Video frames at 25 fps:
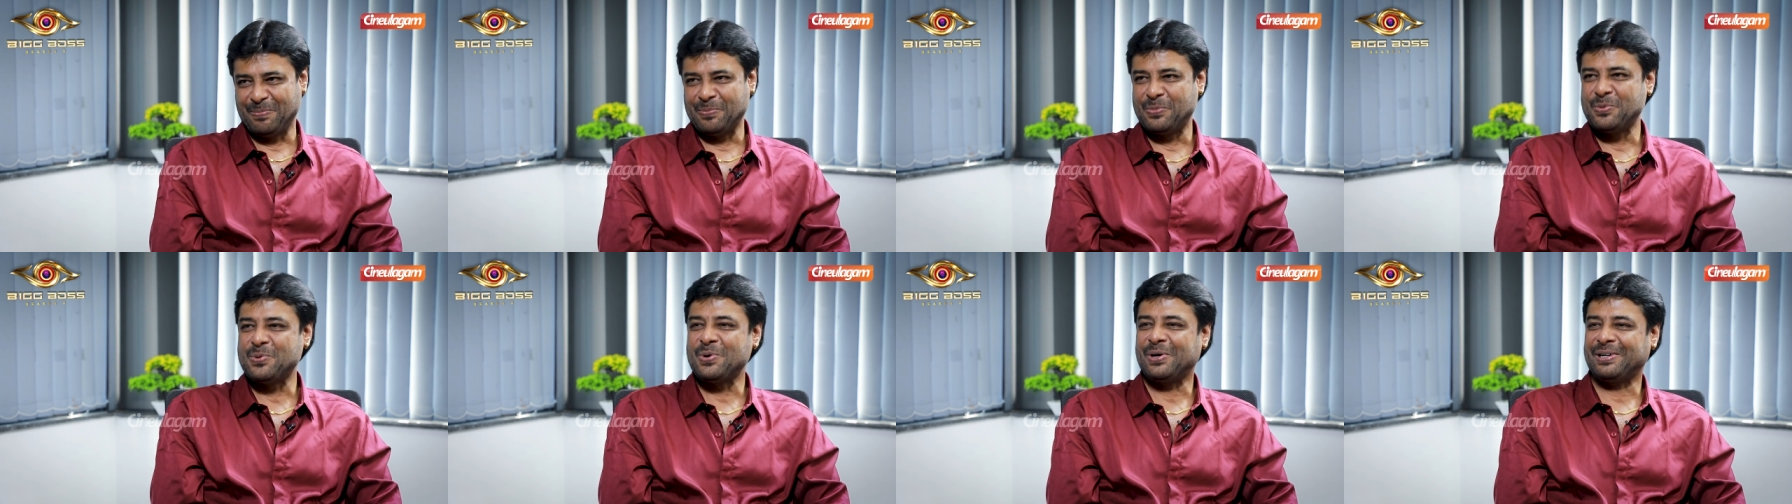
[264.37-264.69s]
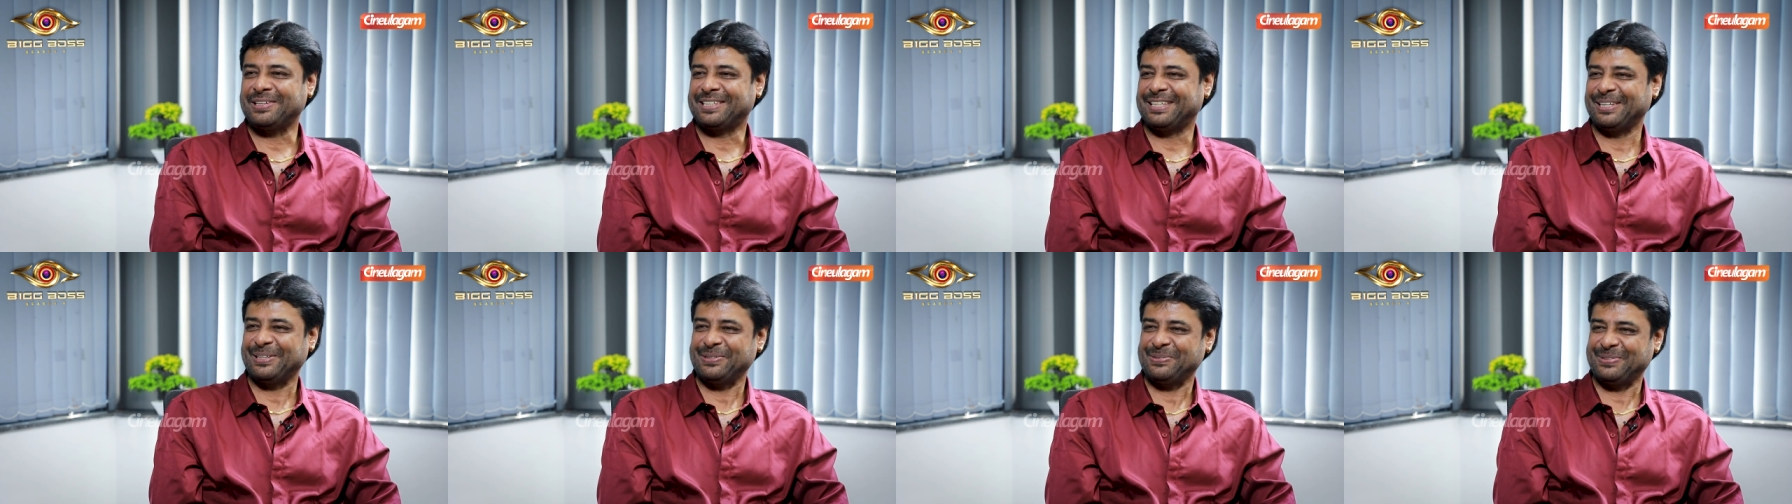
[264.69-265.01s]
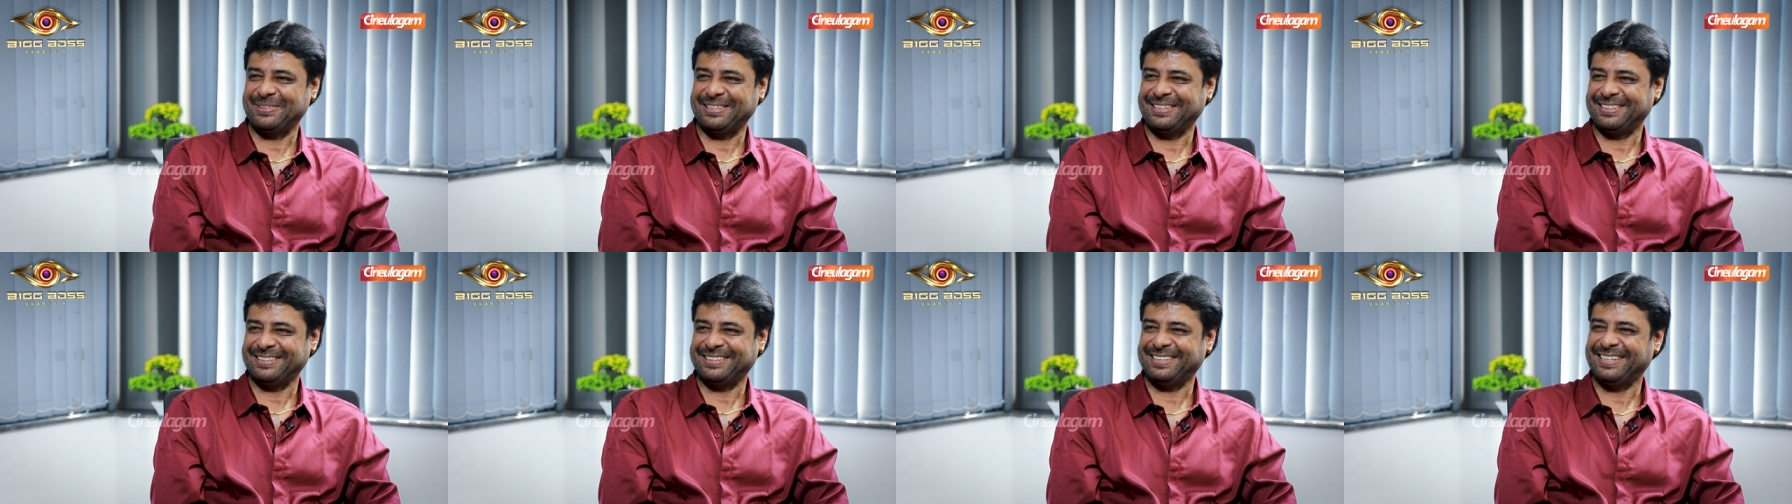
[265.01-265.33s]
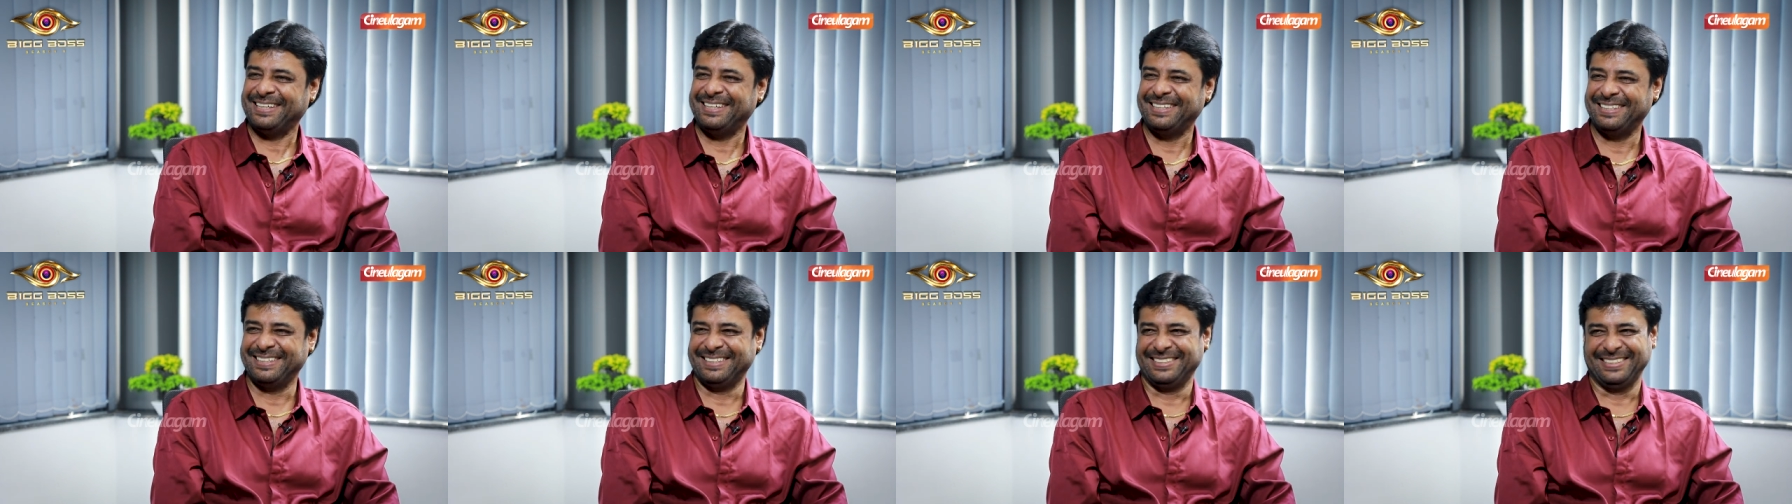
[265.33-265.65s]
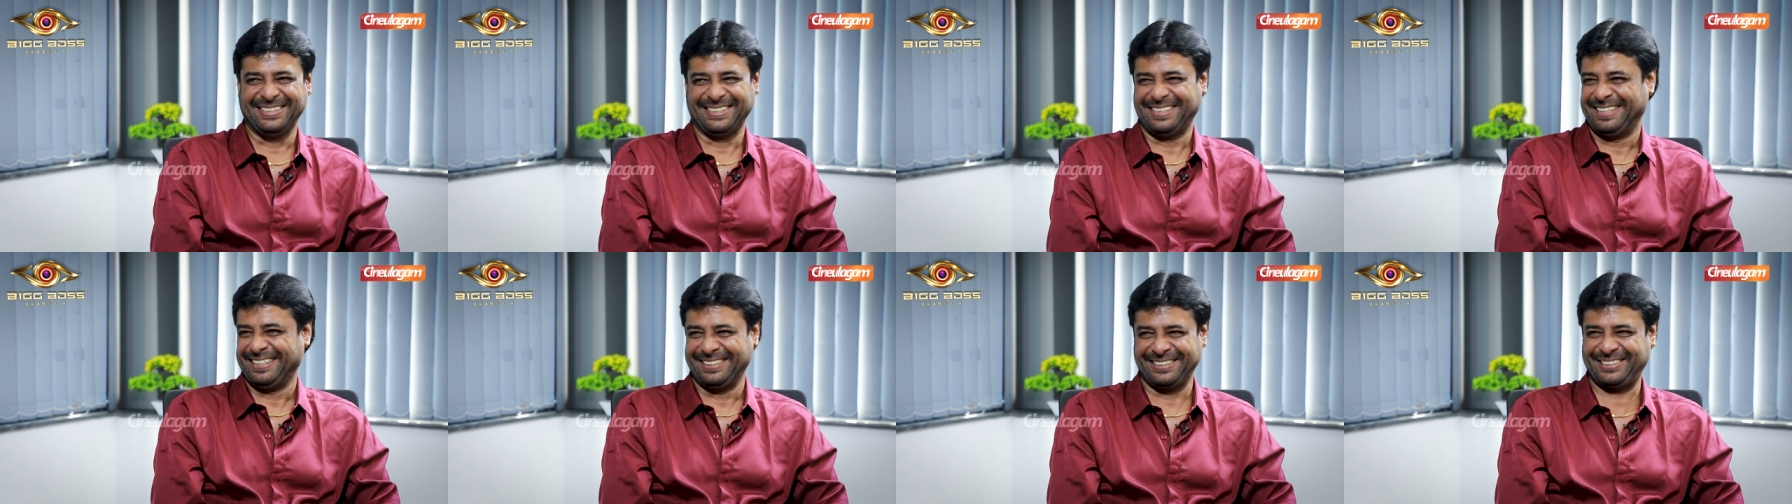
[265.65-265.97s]
பூவாக்கு என்ன பண்ணுறது
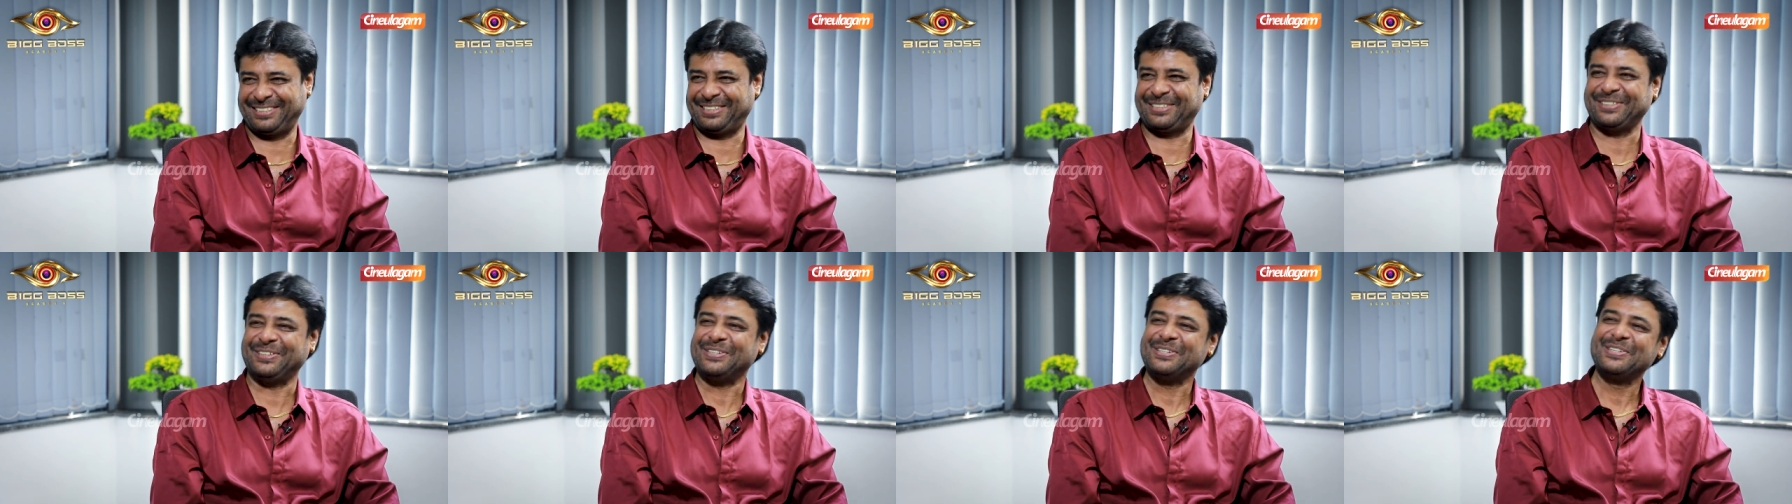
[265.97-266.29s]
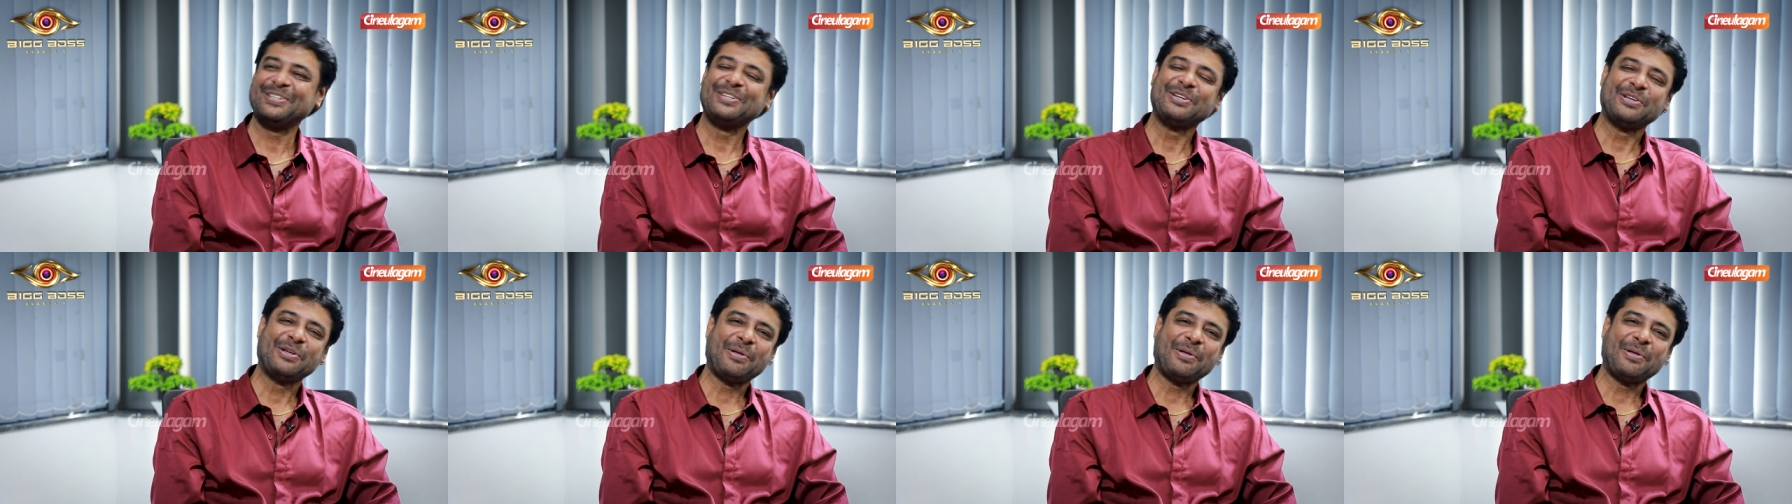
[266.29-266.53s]
கஷ்டம்